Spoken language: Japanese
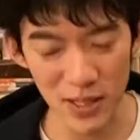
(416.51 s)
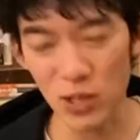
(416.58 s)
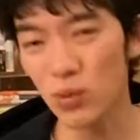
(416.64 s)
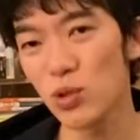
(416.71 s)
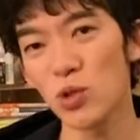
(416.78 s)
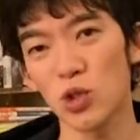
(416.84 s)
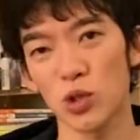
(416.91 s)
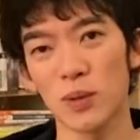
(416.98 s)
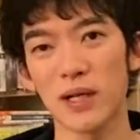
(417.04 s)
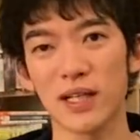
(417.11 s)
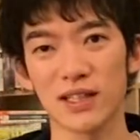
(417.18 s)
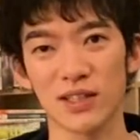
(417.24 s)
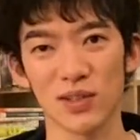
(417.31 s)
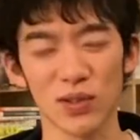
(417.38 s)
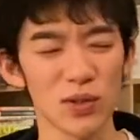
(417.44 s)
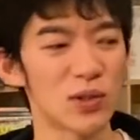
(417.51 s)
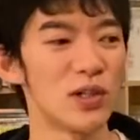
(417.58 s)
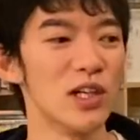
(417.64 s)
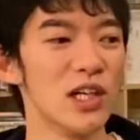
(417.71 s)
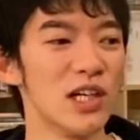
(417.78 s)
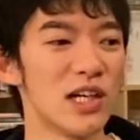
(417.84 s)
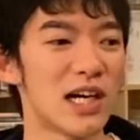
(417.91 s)
で、どういう言葉かっていうと、
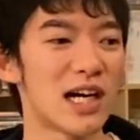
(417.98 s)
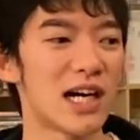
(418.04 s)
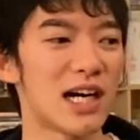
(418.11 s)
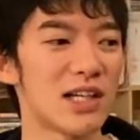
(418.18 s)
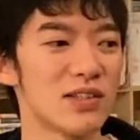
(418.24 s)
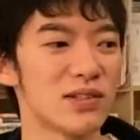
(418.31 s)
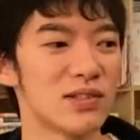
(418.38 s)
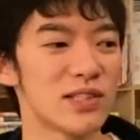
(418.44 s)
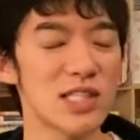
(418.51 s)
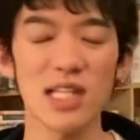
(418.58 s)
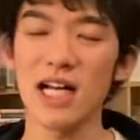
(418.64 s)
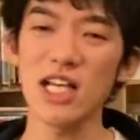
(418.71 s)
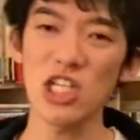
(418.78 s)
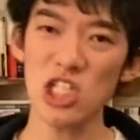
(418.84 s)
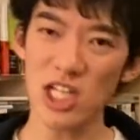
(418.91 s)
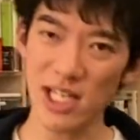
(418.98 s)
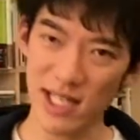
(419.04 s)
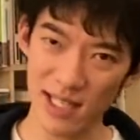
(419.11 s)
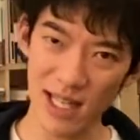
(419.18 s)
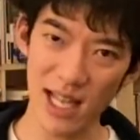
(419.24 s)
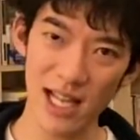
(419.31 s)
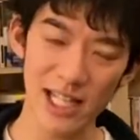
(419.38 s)
あの、実は
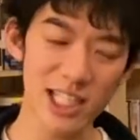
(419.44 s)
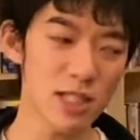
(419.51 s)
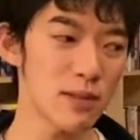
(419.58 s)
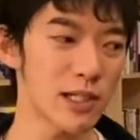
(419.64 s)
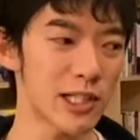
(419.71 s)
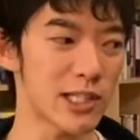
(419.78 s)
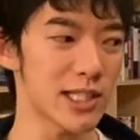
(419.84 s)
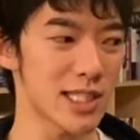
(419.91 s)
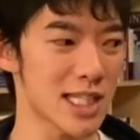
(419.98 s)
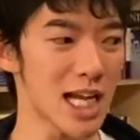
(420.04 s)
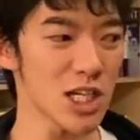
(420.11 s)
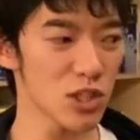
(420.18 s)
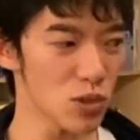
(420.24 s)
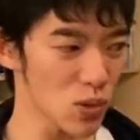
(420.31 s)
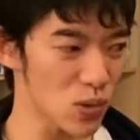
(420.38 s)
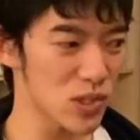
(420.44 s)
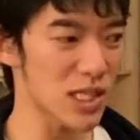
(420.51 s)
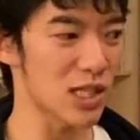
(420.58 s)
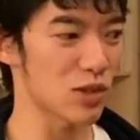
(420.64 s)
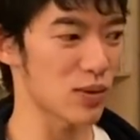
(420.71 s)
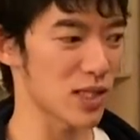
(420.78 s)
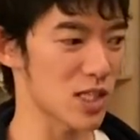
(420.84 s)
アインシュタインって、一、最初の奥
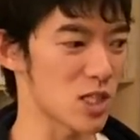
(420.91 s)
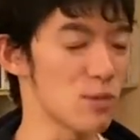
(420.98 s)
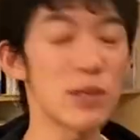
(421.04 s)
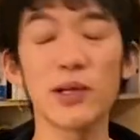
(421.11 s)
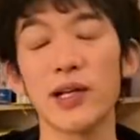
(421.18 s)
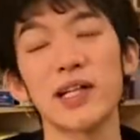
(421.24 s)
さんとはですね、うまくい